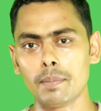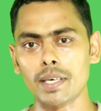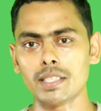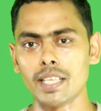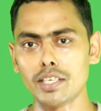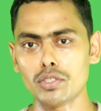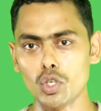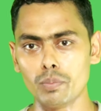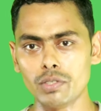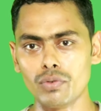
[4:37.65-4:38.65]
बाकी थैंक यू
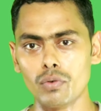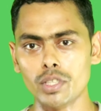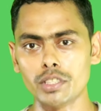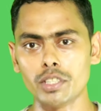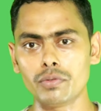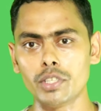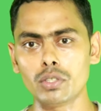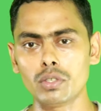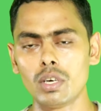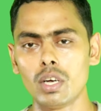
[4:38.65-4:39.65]
सो मच फॉर वॉचिंग दिस
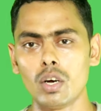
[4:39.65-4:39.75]
वीडियो